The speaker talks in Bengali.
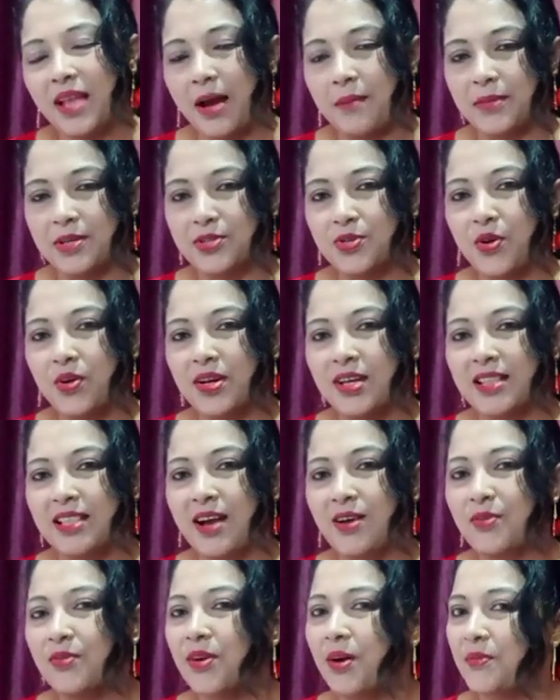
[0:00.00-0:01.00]
আমার সঙ্গে
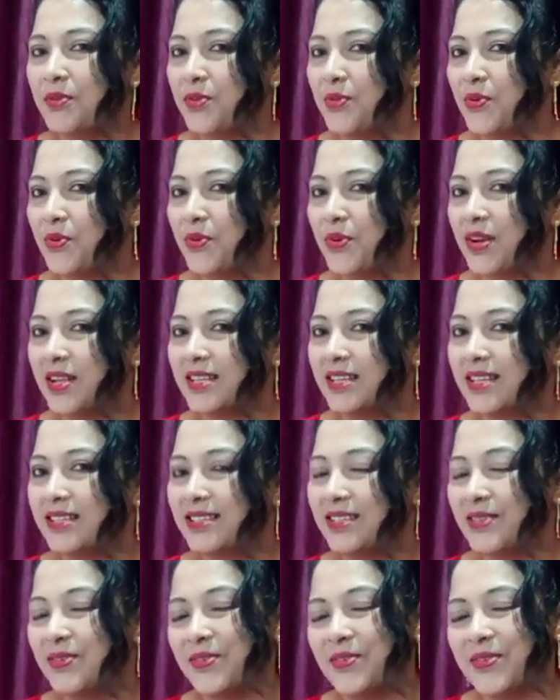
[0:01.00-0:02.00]
থাকো আমি গরু ঘরে
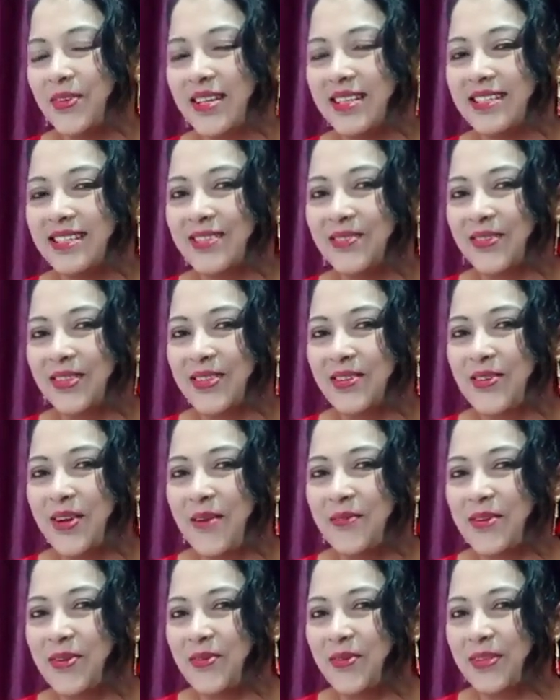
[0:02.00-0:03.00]
যাচ্ছি গরু ঘরে যেয়ে তোমাদের লোক
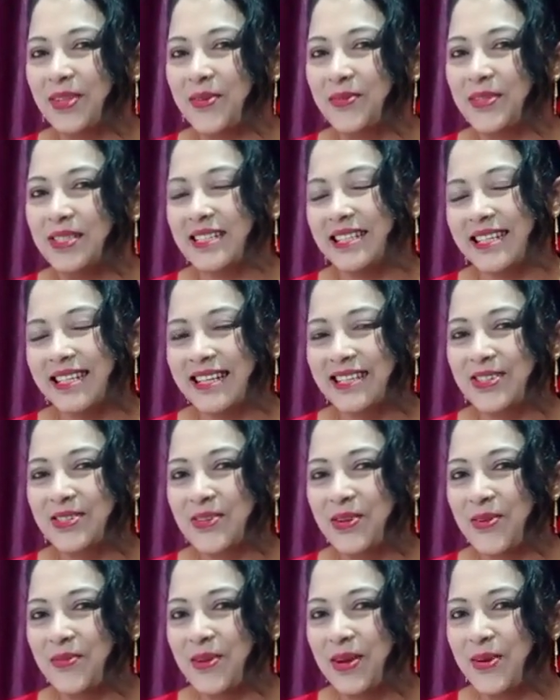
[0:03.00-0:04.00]
আবার কথা বলছি ঠিক আছে
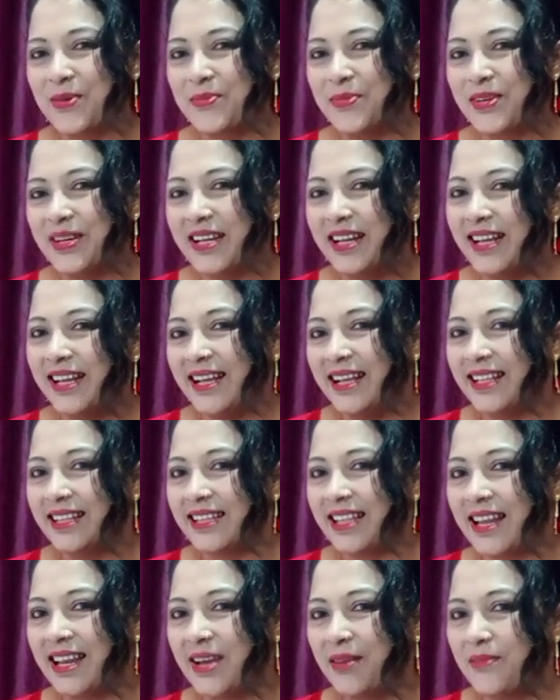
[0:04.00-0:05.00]
শোনা ভাই বোন
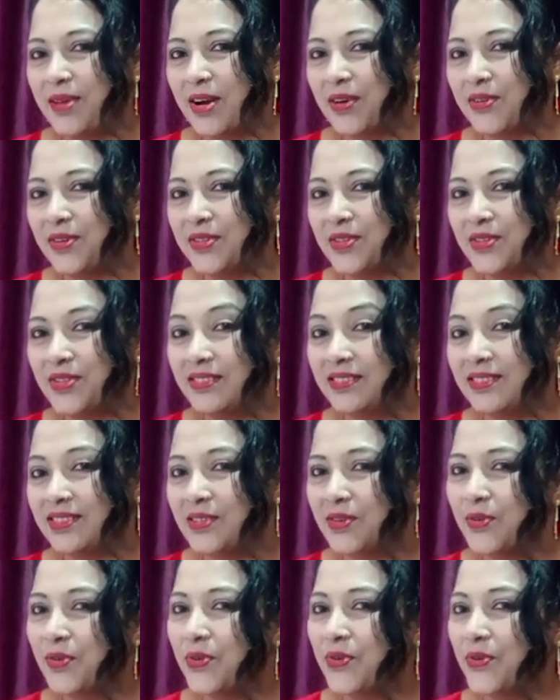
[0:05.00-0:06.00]
তাহলে আমি এখন
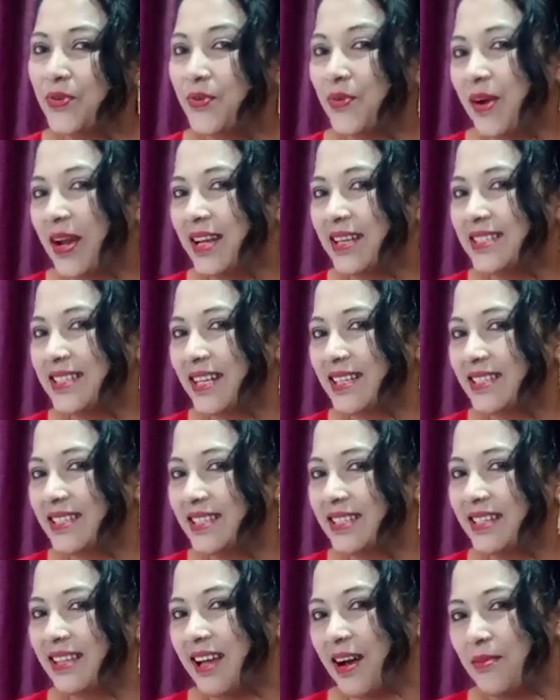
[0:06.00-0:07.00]
গরু গোয়ালে
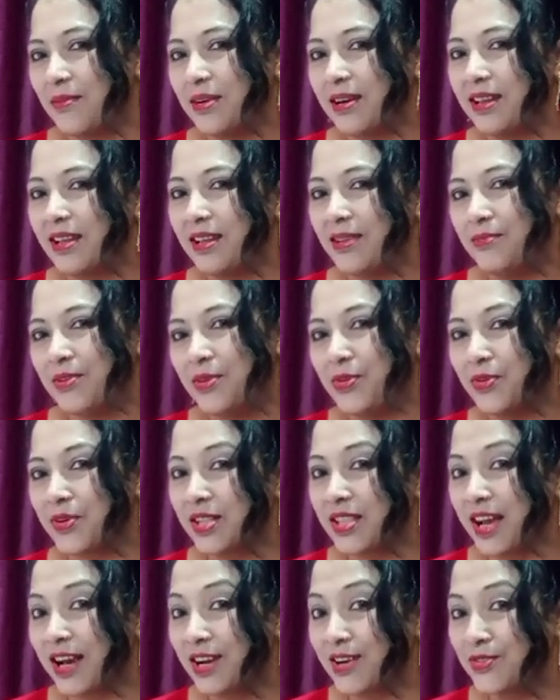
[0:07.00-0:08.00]
যাচ্ছি আমার এই ভিডিওটা
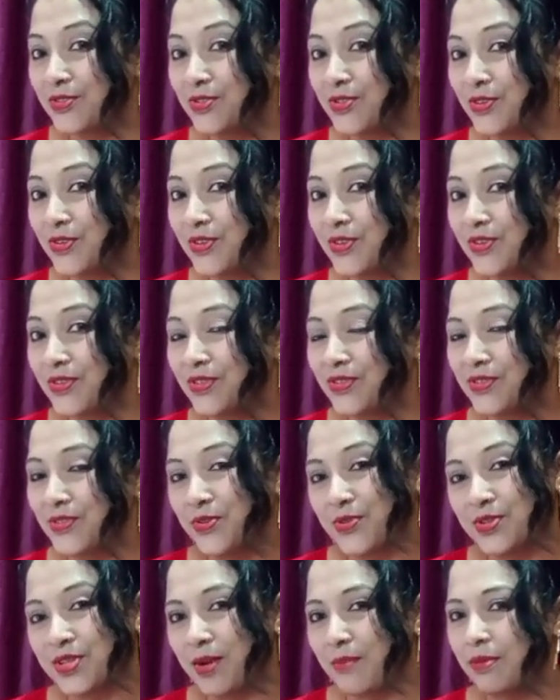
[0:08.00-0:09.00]
দেখানোর জন্য
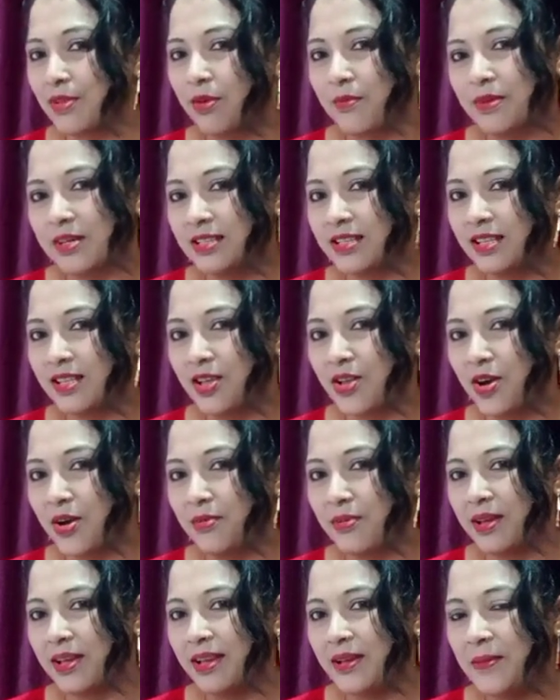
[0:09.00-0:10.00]
গরুর সামনে তো আমাকে যেতেই
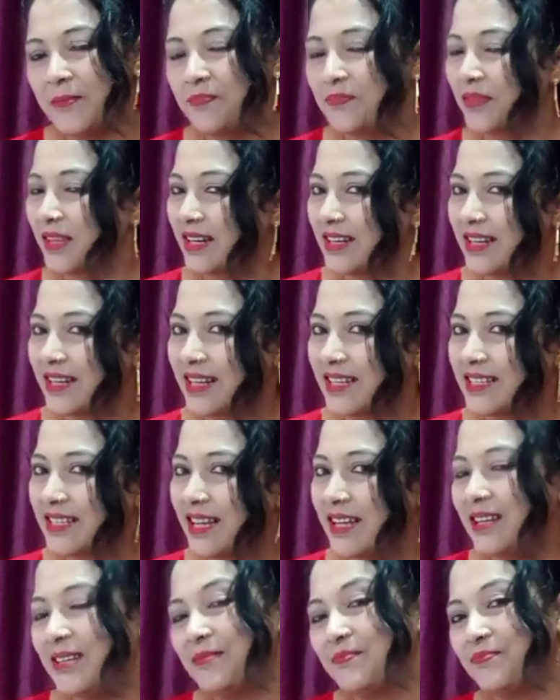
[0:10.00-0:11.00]
হবে ঠিক আছে
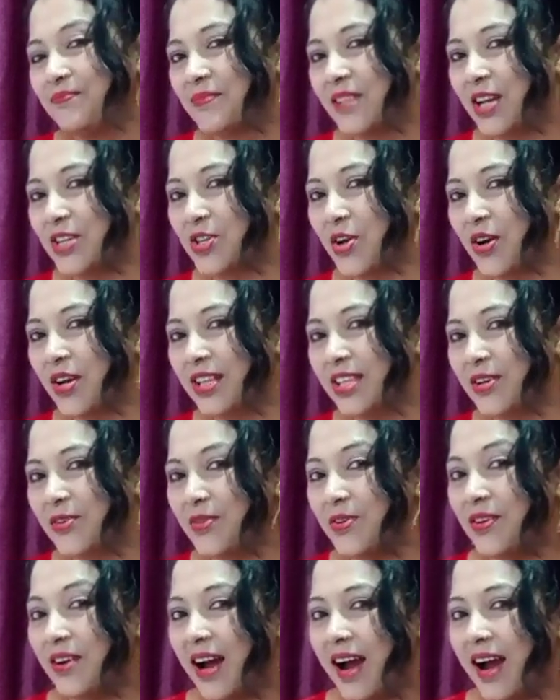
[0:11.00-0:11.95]
সঙ্গে থেকো